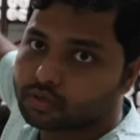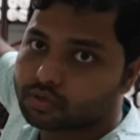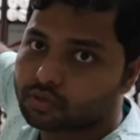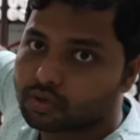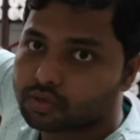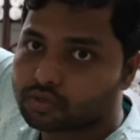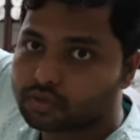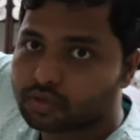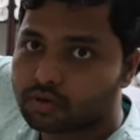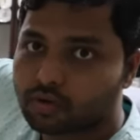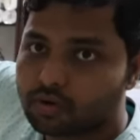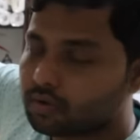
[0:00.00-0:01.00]
చూడొచ్చు ఈ
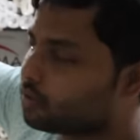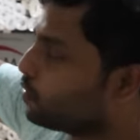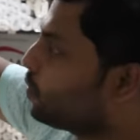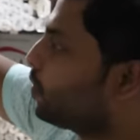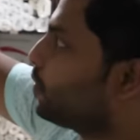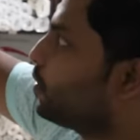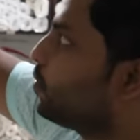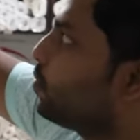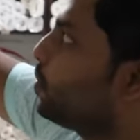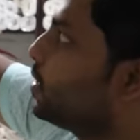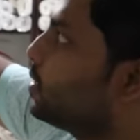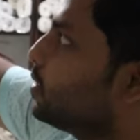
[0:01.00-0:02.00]
రోలు టూ ఫిఫ్టీ
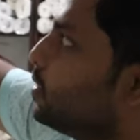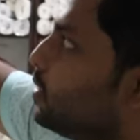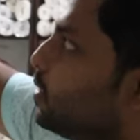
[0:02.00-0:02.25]
రూపీస్